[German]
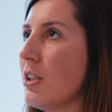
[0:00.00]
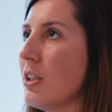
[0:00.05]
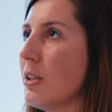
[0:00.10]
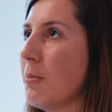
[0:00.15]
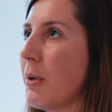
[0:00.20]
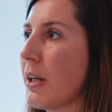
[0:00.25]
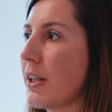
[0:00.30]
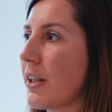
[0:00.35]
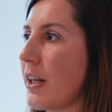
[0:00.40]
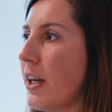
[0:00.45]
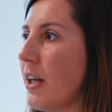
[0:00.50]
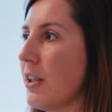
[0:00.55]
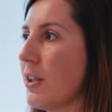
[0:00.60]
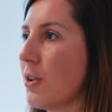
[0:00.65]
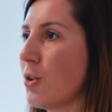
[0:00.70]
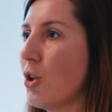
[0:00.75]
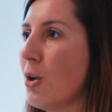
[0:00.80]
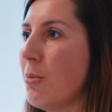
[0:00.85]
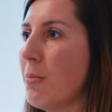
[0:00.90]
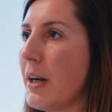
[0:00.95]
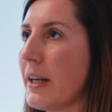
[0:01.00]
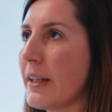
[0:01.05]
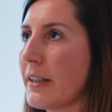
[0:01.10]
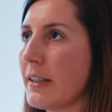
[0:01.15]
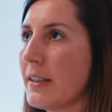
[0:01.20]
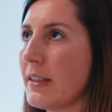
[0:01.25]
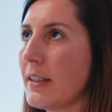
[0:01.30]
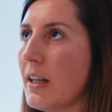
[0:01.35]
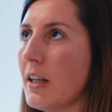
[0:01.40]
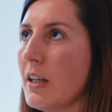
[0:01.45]
Die Materialien kommen
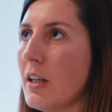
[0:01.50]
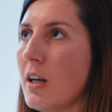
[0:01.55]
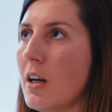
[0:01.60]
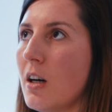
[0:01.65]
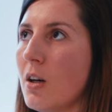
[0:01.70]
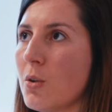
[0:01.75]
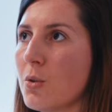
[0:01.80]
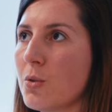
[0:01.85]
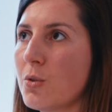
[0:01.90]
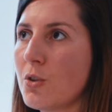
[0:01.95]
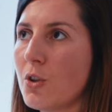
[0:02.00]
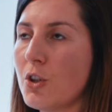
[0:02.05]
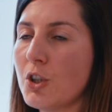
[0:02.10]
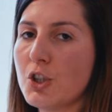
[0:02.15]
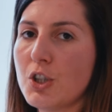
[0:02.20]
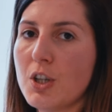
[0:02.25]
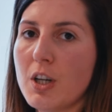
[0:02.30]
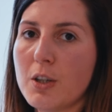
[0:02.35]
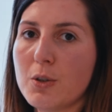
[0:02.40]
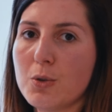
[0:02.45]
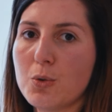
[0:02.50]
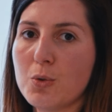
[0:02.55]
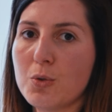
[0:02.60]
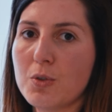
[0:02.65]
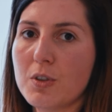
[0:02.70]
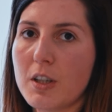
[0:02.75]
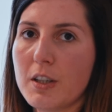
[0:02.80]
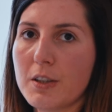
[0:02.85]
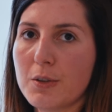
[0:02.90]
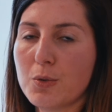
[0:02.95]
eigentlich alle aus Deutschland,
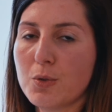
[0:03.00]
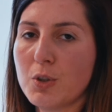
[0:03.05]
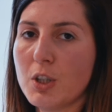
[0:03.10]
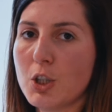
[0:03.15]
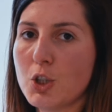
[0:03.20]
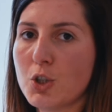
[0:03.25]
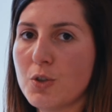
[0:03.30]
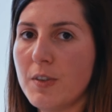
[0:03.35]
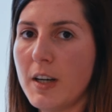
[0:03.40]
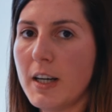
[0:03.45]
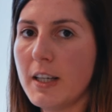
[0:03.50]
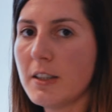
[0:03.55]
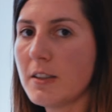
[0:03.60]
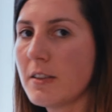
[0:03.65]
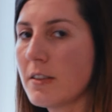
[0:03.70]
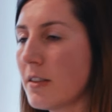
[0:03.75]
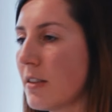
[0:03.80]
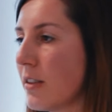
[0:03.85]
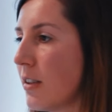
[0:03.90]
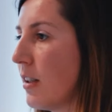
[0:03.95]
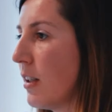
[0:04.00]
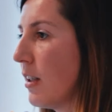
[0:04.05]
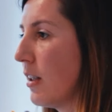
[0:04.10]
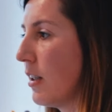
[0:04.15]
Österreich und der Schweiz,